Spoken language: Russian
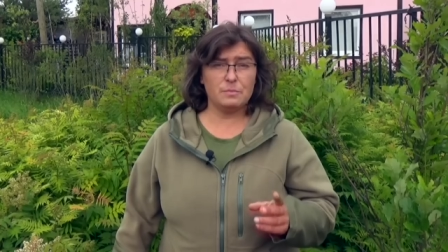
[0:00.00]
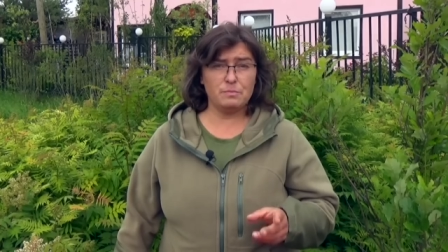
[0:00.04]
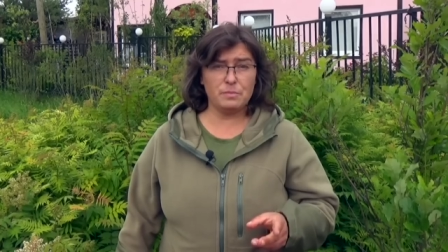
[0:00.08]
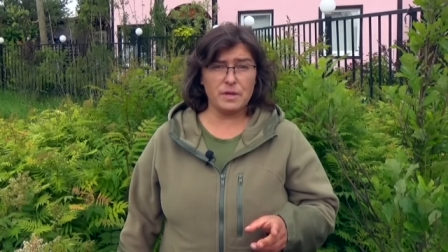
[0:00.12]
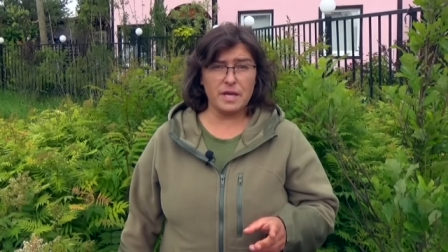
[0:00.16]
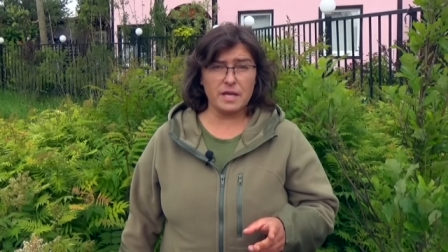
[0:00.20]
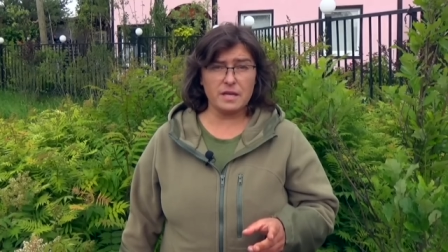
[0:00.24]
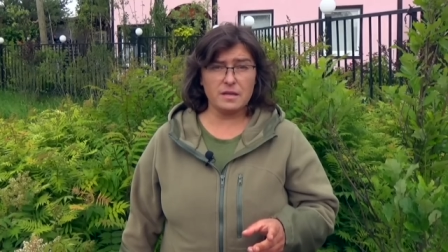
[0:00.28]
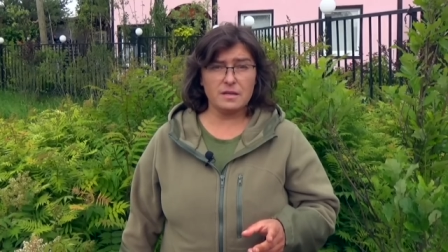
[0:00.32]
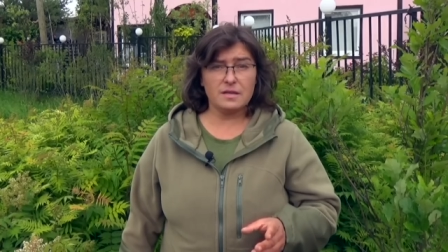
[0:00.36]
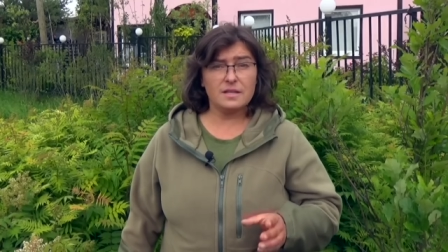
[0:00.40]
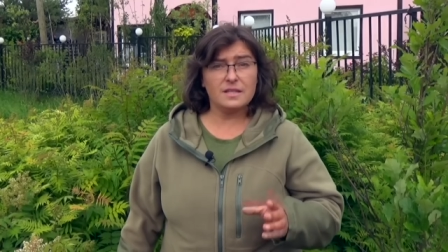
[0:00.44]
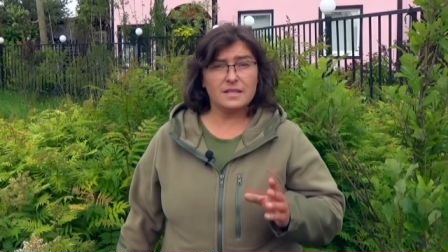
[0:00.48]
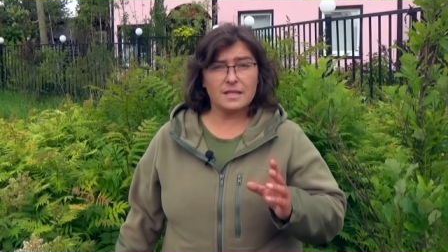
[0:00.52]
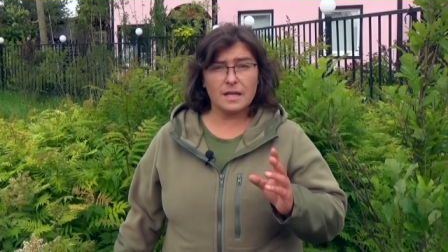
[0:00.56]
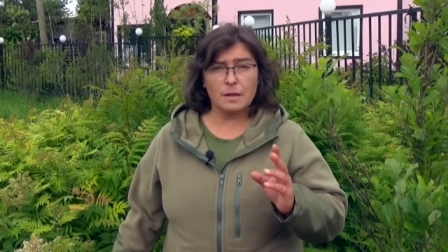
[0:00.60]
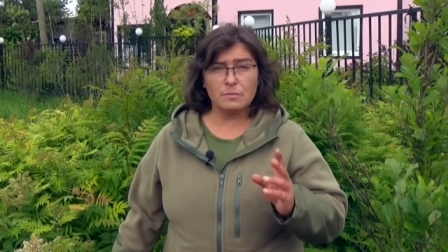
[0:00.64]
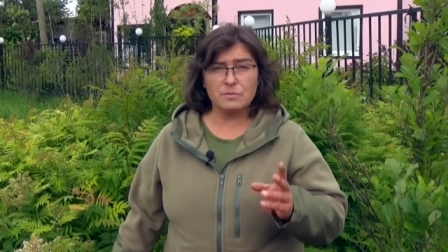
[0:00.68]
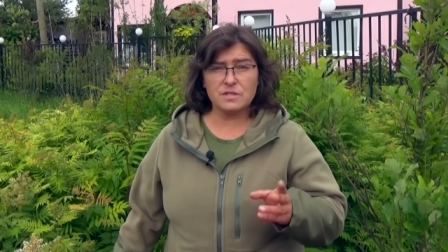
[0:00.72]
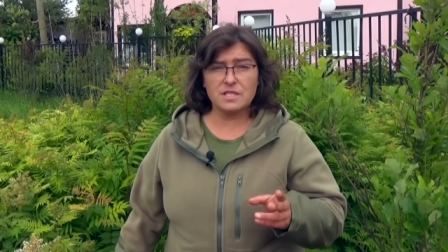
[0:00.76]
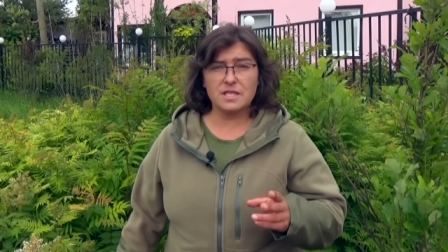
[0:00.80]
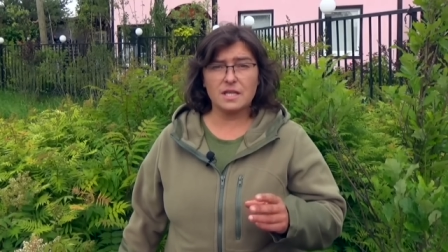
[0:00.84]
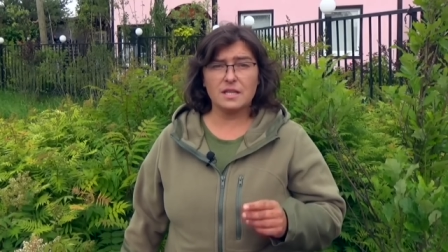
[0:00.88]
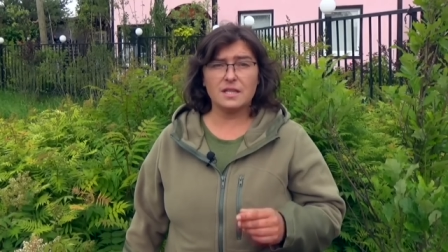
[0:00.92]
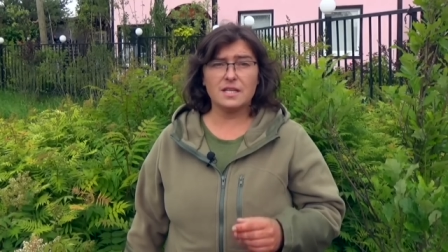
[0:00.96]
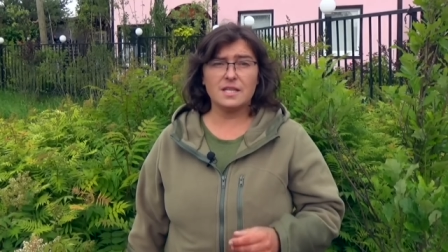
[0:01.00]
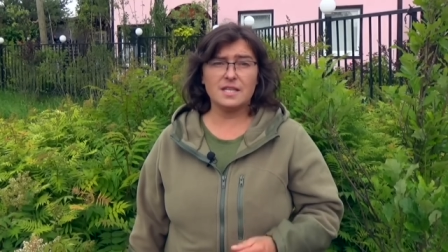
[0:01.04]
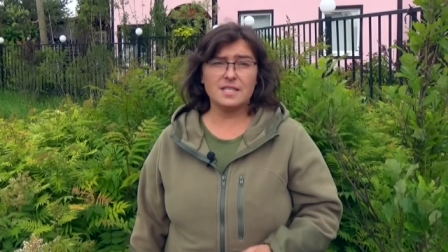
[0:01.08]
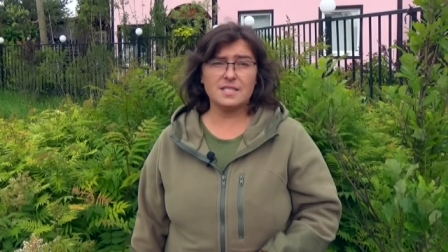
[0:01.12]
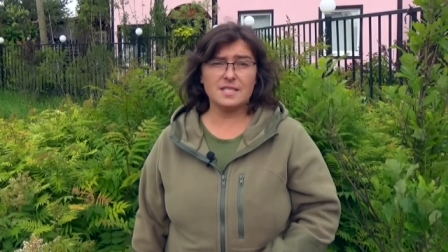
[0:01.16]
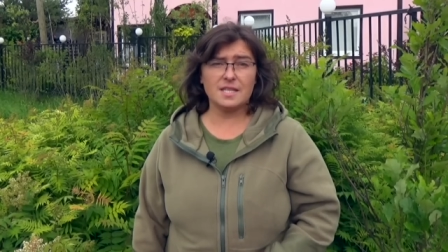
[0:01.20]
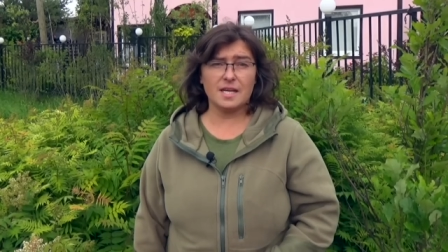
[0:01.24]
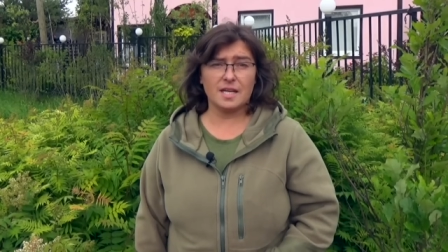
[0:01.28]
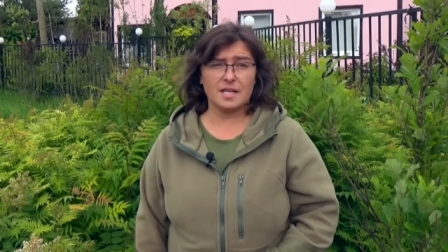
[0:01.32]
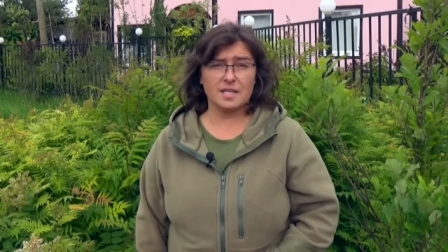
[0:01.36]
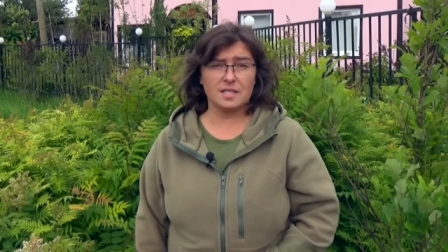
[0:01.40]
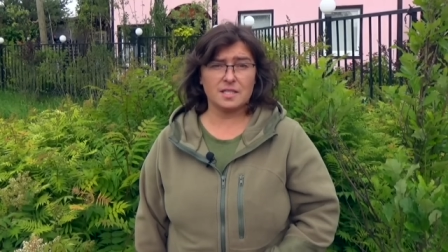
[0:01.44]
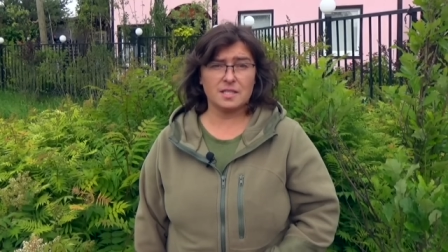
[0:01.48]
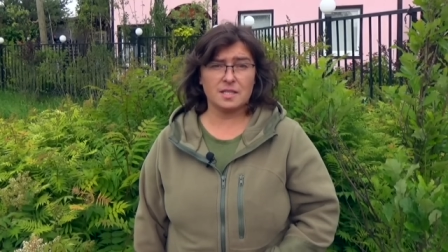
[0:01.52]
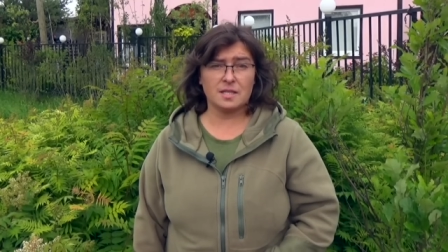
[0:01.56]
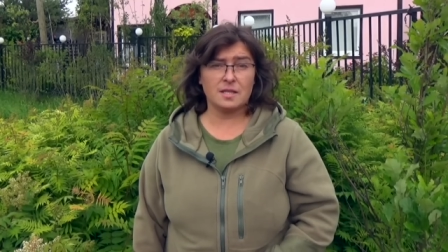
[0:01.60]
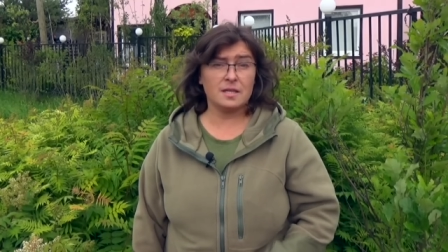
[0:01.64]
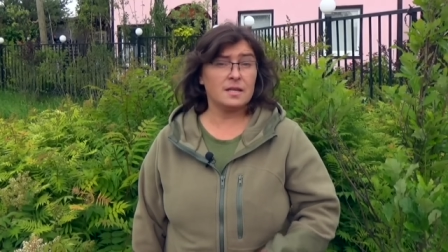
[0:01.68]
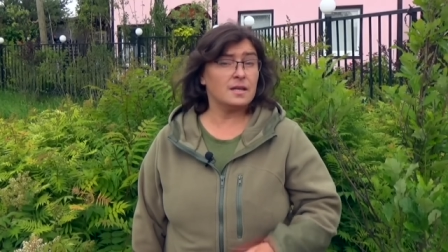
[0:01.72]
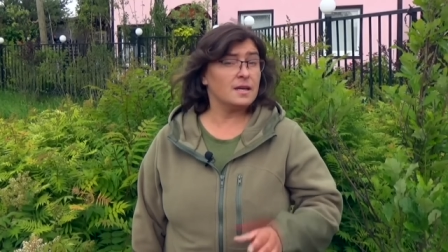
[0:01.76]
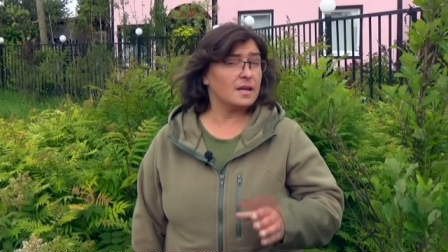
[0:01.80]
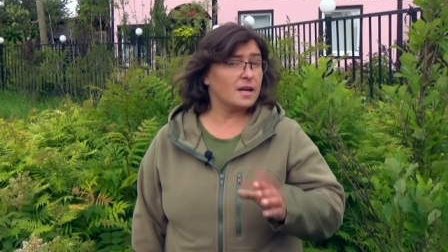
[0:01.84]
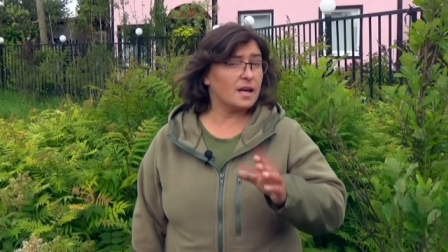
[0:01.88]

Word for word: Теперь там целая заросль,